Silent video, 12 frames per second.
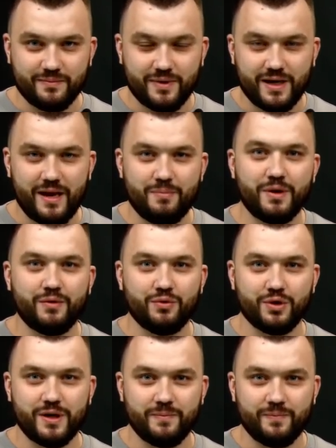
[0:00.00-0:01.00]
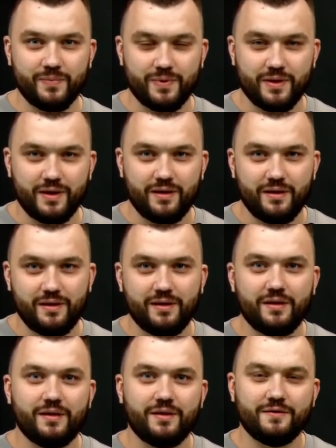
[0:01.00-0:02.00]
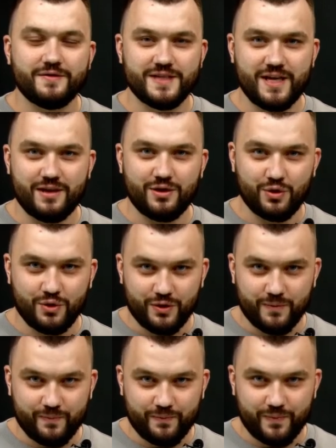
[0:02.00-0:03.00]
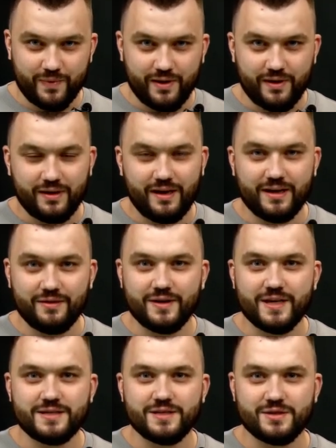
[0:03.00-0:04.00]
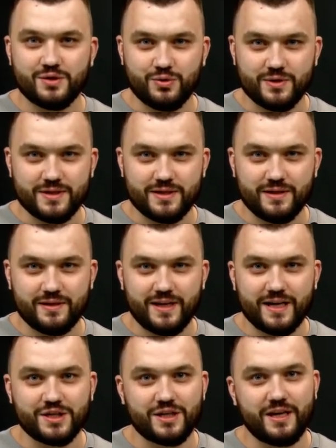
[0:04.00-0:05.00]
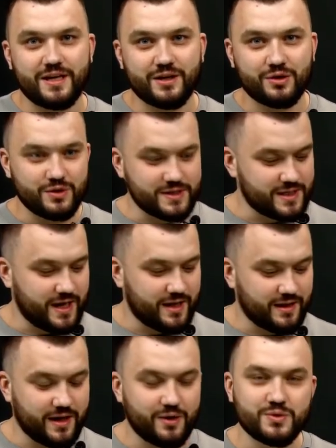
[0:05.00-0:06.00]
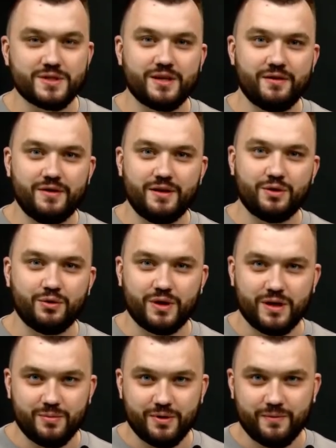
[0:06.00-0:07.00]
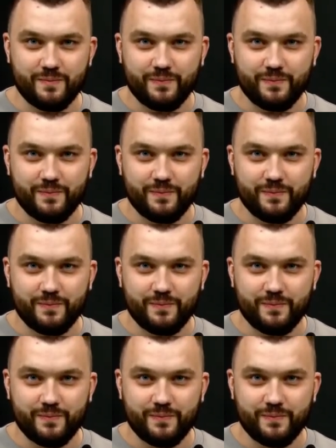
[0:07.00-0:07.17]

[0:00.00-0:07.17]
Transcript: для перевода в сеть тон. Для этого есть инструкции. Также для тех, кто не знает, как установить тонкипер,